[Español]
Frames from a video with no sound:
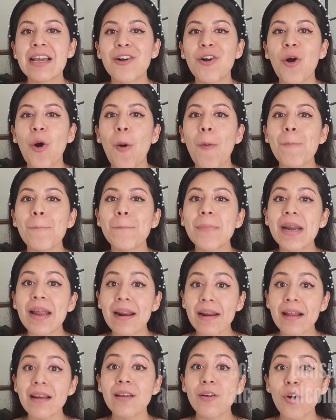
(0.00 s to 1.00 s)

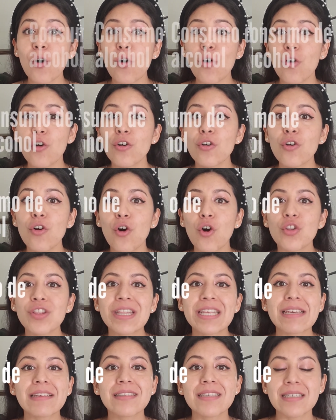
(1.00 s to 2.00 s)
comprar alcohol con
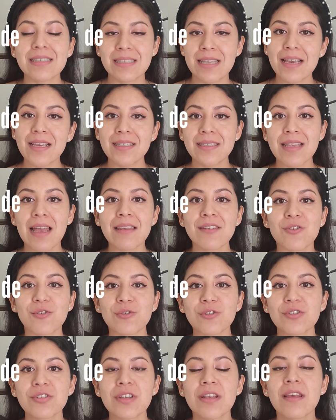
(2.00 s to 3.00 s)
16
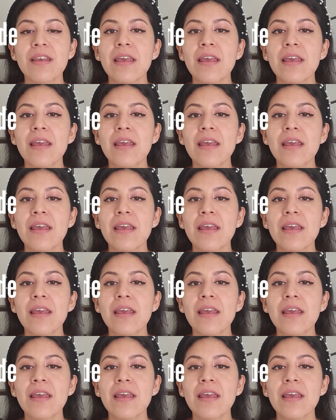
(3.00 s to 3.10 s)
años.